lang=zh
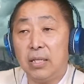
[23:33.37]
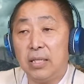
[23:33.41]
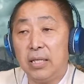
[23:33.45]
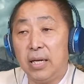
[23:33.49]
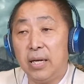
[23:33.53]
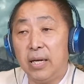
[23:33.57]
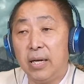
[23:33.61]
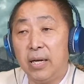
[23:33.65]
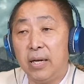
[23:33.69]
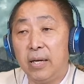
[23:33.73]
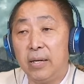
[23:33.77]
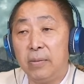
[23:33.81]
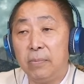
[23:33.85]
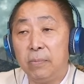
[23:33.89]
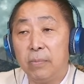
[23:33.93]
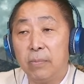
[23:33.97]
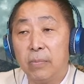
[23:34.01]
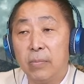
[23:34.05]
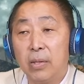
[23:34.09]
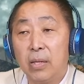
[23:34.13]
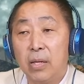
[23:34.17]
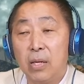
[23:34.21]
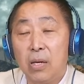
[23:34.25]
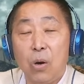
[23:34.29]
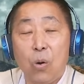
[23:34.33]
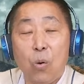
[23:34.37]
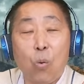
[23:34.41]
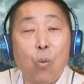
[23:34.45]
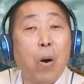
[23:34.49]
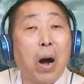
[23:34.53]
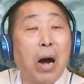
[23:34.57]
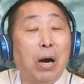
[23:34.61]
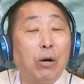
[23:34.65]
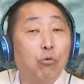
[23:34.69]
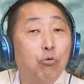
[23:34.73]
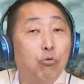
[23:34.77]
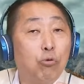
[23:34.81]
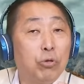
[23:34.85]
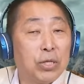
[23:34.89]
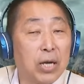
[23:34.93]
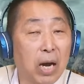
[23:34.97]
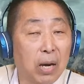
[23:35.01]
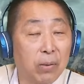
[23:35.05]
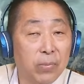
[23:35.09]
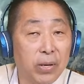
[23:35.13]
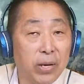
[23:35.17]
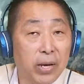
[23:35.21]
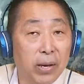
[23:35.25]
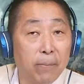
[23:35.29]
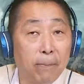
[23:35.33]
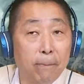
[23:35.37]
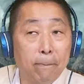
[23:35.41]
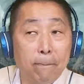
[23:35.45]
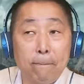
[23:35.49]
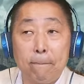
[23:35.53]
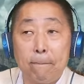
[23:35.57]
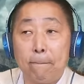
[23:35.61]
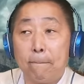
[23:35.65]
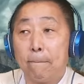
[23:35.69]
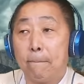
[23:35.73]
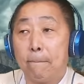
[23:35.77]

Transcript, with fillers: 些网络上面